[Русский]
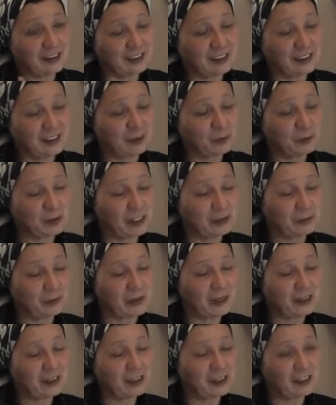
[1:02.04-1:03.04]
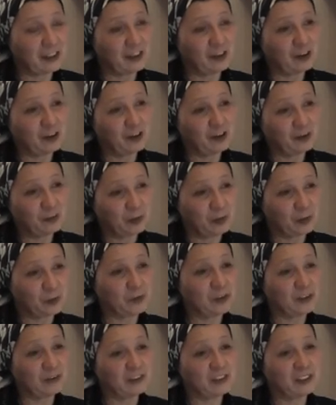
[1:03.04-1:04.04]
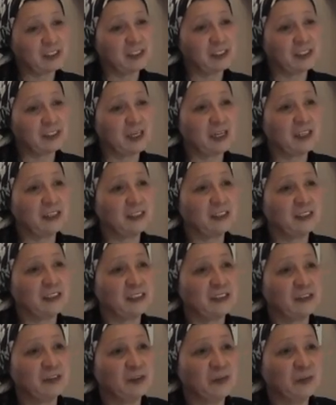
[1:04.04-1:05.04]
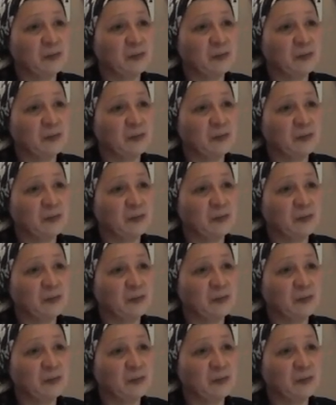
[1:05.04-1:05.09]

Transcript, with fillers: а банках, потом совершить натуральные действия.